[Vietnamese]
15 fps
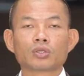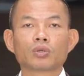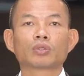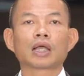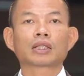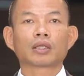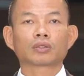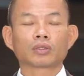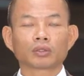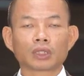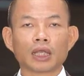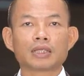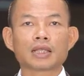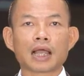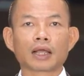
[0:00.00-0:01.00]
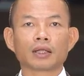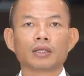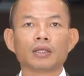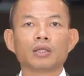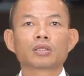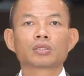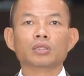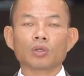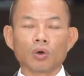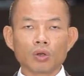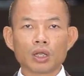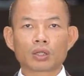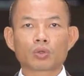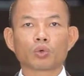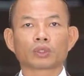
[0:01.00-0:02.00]
chúng ta đã cho thấy rằng sự nỗ
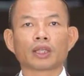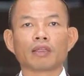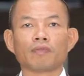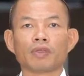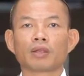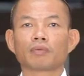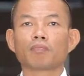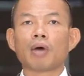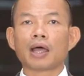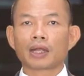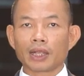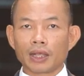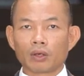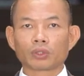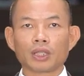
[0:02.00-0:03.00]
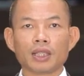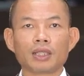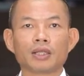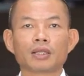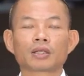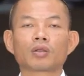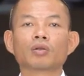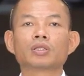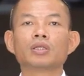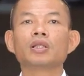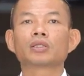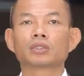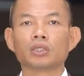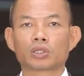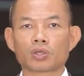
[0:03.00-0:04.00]
lực của thành viên ban LT đó chính
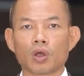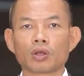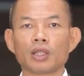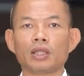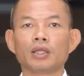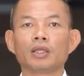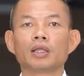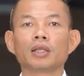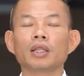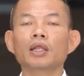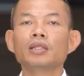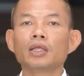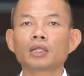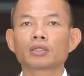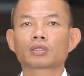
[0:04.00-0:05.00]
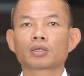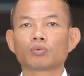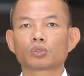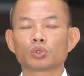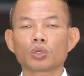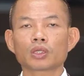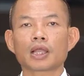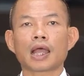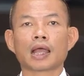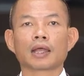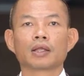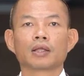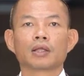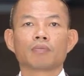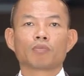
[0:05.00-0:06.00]
là sự cho đi lớn nhất trong suốt cả
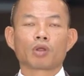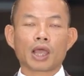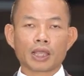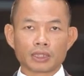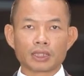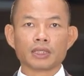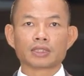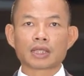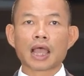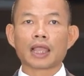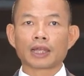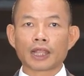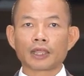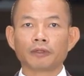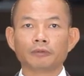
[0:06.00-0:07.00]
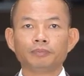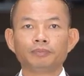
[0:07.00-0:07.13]
một hành trình dài này.